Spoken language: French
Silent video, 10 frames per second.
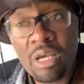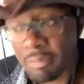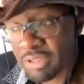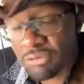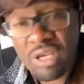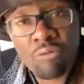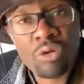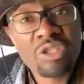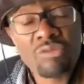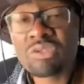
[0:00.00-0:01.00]
Parce que vous avez vos
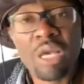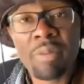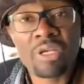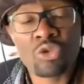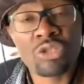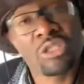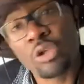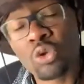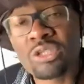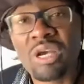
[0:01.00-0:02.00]
richesses, vous ne savez pas les utiliser,
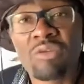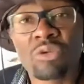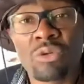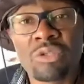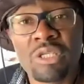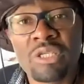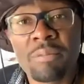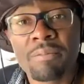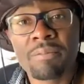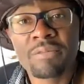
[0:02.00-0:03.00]
d'autres savent les
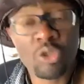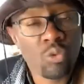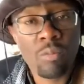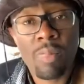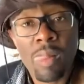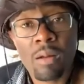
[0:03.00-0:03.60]
utiliser. C'est tout.